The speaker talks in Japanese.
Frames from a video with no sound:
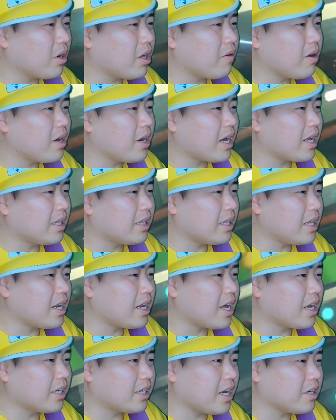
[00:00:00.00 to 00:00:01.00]
れはなんで
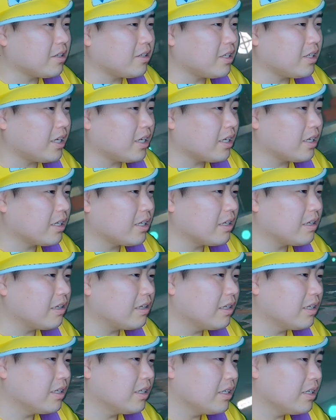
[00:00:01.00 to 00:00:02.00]
なん逆に
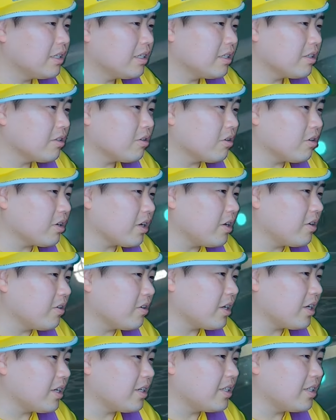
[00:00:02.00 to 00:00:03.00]
峠
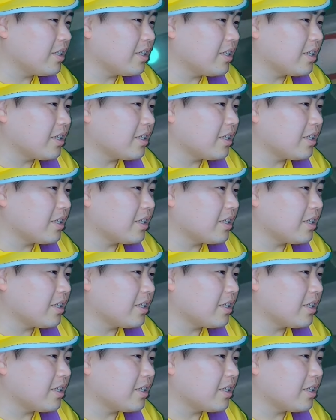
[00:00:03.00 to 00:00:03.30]
避ける